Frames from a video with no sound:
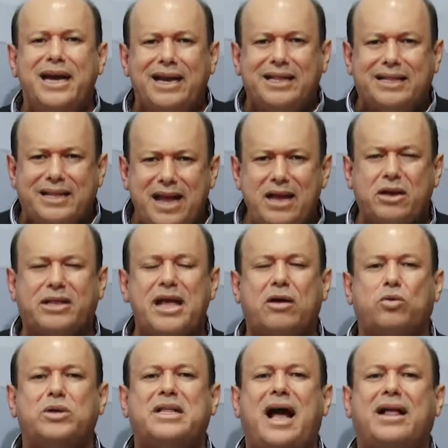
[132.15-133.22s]
Ele tem que
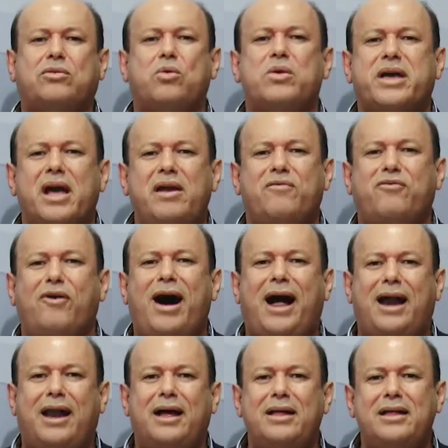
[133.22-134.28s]
ter cuidado com o que ele
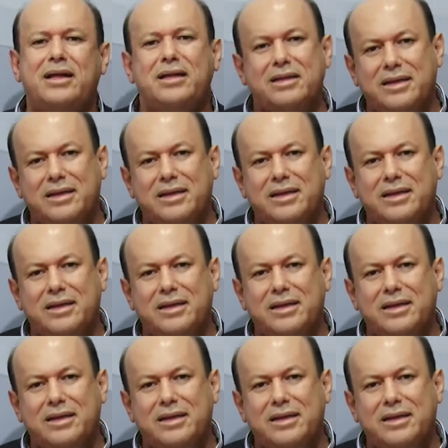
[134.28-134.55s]
fala.